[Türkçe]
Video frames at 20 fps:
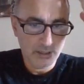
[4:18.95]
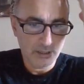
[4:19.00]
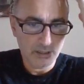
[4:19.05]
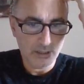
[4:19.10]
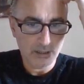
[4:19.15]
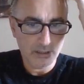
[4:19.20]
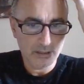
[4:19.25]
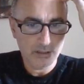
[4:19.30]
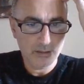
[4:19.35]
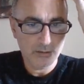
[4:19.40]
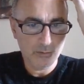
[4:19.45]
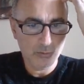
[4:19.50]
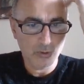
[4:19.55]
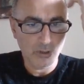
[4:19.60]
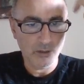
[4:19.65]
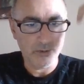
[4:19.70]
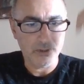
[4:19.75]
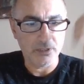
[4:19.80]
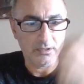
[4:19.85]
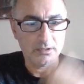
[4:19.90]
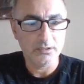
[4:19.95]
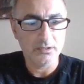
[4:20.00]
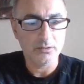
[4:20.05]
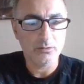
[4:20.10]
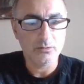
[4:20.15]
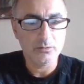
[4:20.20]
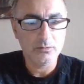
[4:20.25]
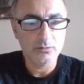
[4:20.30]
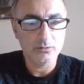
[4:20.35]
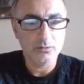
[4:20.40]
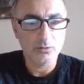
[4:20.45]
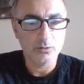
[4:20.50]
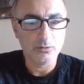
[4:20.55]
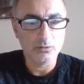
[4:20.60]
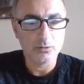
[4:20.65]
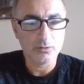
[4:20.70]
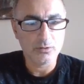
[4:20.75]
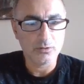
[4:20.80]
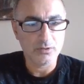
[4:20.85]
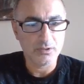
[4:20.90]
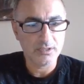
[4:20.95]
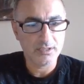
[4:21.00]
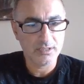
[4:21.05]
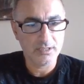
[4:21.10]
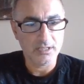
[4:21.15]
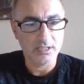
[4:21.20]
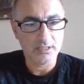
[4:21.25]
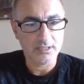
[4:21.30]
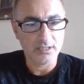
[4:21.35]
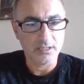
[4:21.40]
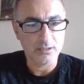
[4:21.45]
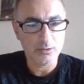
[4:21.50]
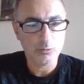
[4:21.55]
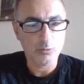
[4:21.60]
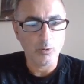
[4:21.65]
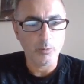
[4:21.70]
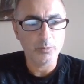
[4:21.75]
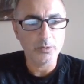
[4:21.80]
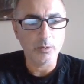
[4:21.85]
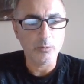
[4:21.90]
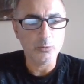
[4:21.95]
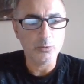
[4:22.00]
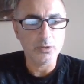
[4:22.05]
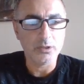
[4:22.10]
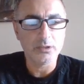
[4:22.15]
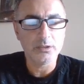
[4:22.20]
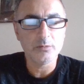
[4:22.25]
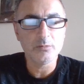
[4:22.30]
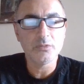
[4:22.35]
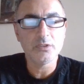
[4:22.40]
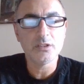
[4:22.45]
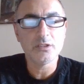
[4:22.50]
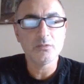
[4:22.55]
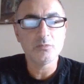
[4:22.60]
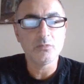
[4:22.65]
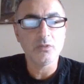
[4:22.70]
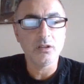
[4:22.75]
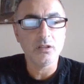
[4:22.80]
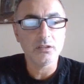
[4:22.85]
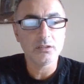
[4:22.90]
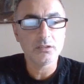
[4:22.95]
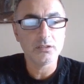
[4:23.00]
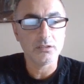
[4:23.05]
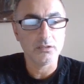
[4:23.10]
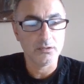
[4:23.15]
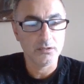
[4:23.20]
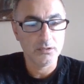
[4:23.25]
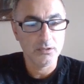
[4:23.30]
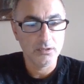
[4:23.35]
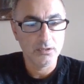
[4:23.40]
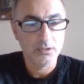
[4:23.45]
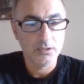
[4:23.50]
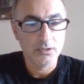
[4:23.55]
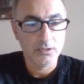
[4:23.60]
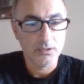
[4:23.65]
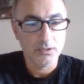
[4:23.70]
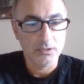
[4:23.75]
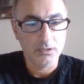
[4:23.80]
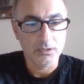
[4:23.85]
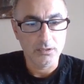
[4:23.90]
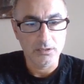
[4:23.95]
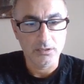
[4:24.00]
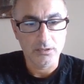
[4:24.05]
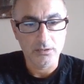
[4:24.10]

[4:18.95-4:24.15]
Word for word: Ee, bu habere de okursunuz isterseniz. Toplam üretim 26 e,